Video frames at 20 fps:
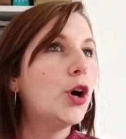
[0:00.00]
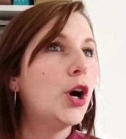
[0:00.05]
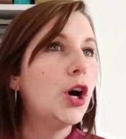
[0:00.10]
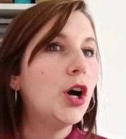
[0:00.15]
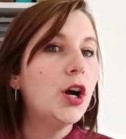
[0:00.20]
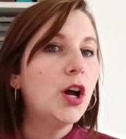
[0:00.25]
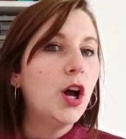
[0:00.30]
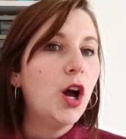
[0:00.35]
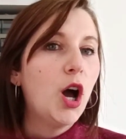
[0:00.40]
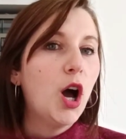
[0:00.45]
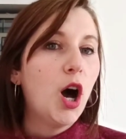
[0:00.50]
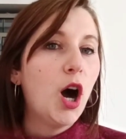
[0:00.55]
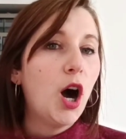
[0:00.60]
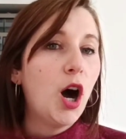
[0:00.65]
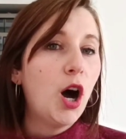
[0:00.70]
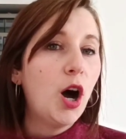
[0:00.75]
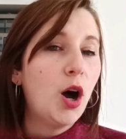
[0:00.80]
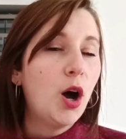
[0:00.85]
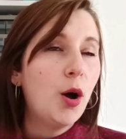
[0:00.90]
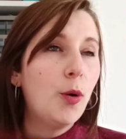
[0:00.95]
Euh,
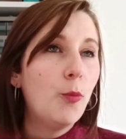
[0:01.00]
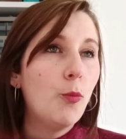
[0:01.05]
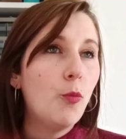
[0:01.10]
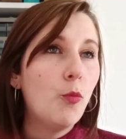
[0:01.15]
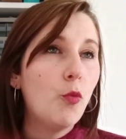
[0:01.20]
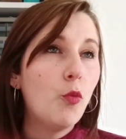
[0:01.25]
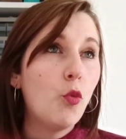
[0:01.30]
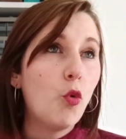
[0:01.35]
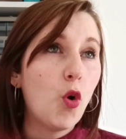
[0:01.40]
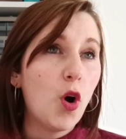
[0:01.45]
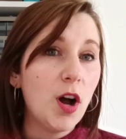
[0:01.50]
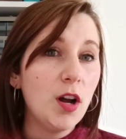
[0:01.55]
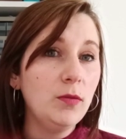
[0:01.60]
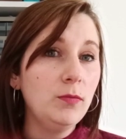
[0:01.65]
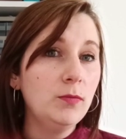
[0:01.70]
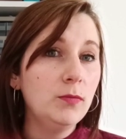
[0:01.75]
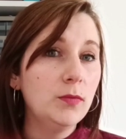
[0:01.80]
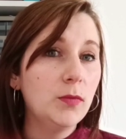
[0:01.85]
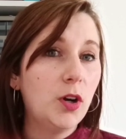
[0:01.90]
un mois